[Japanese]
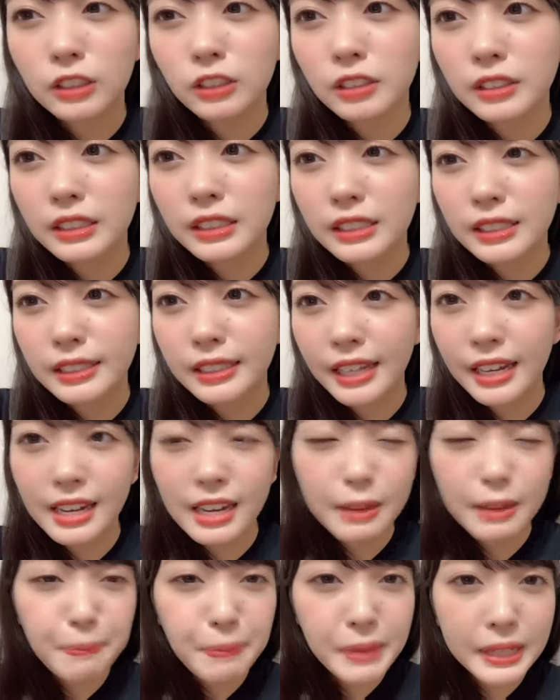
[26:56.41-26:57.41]
12位
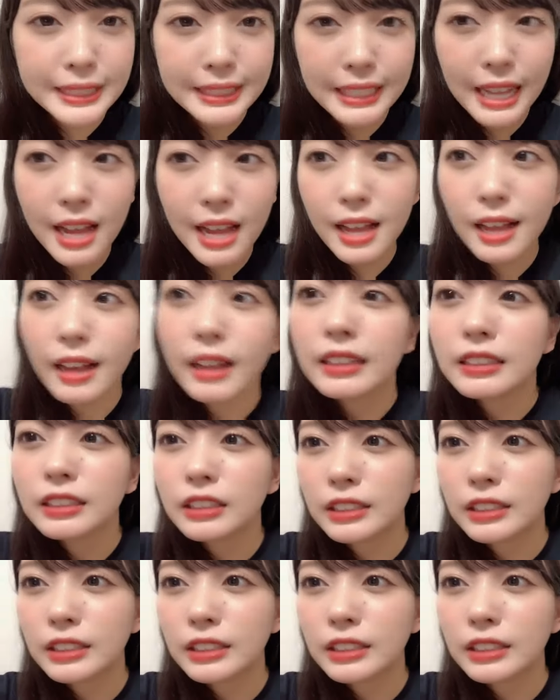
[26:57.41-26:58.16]
テリーピーさん